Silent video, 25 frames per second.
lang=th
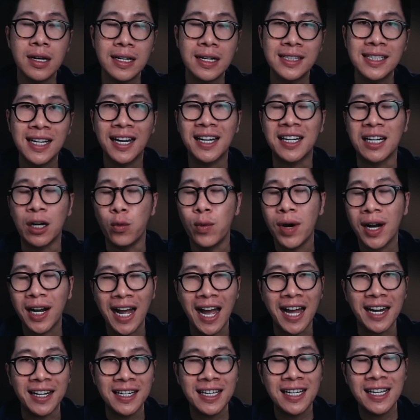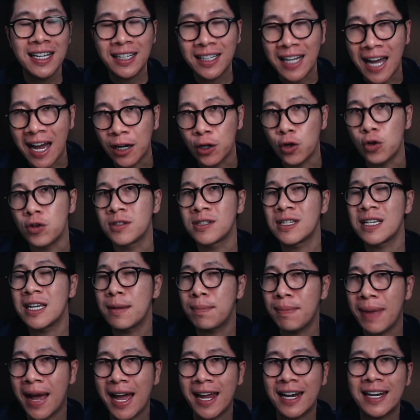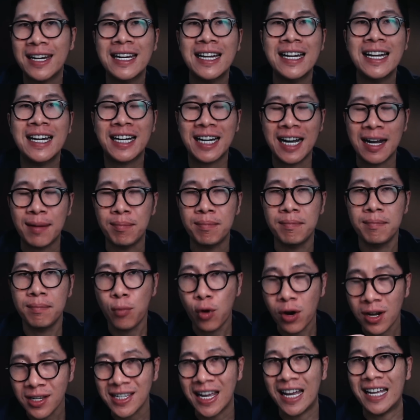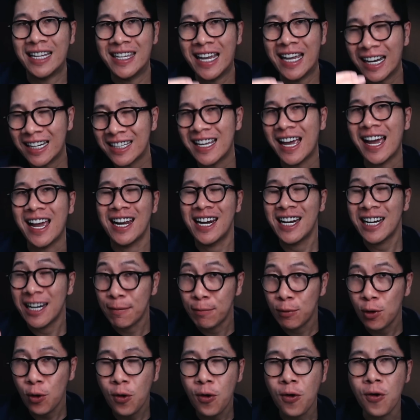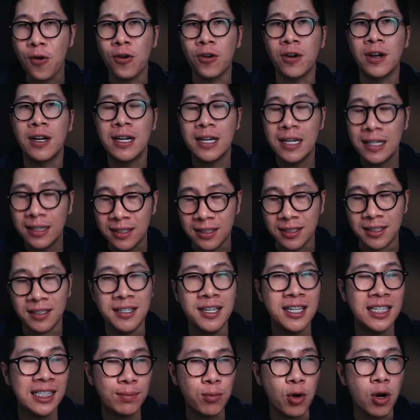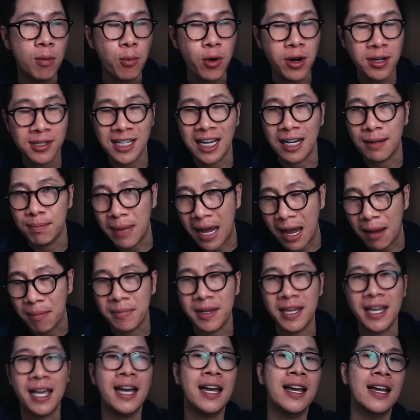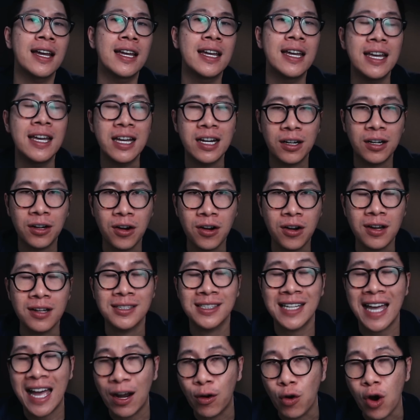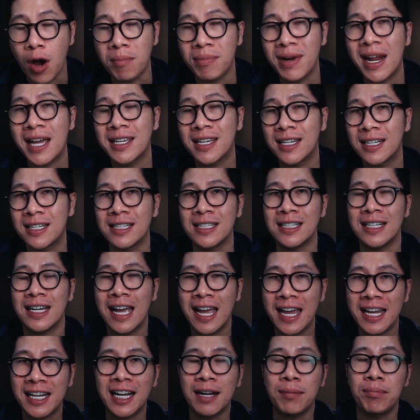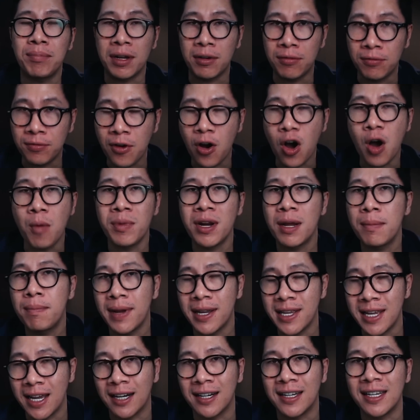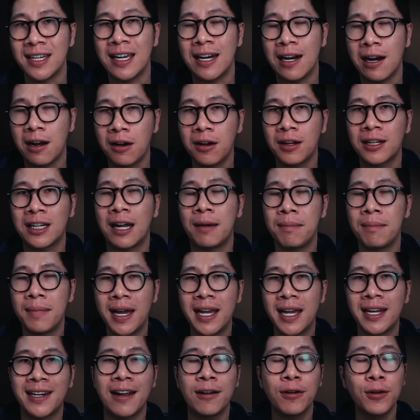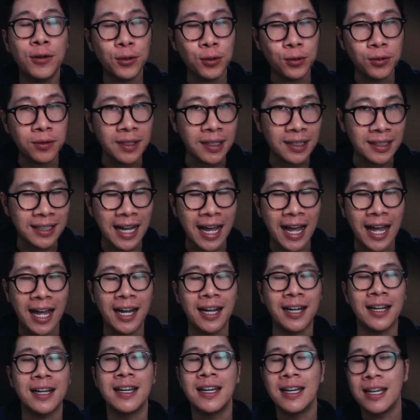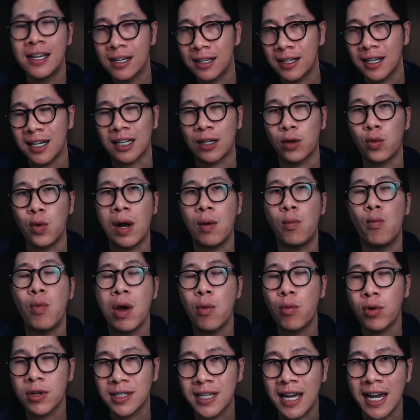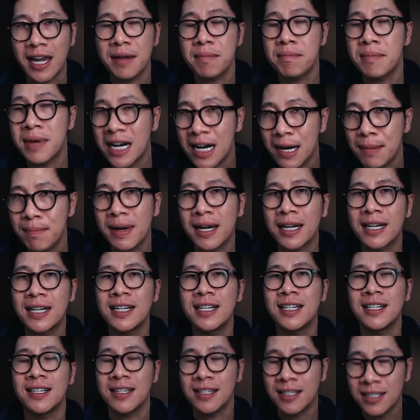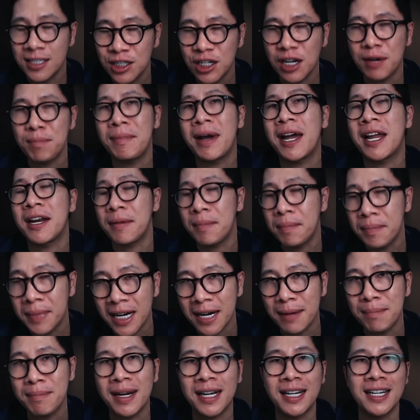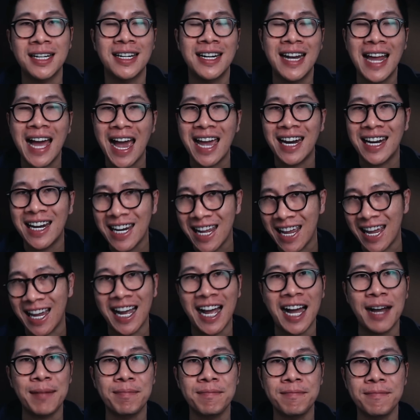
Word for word: ซึ่งก็ถือว่าการที่ทางโดซี่พาร์เนอร์กับบริษัทยักษ์ใหญ่ระดับโลก ถึง 26 บริษัทแบบนี้ก็สร้างความน่าเชื่อถือให้กับแพลตฟอร์มได้เป็นอย่างดี แล้วก็ทำให้นักลงทุนต่างๆเกิดความไว้วางใจเพิ่มมากขึ้น เชื่อมั่น เพิ่มมากขึ้นได้นั่นเองครับ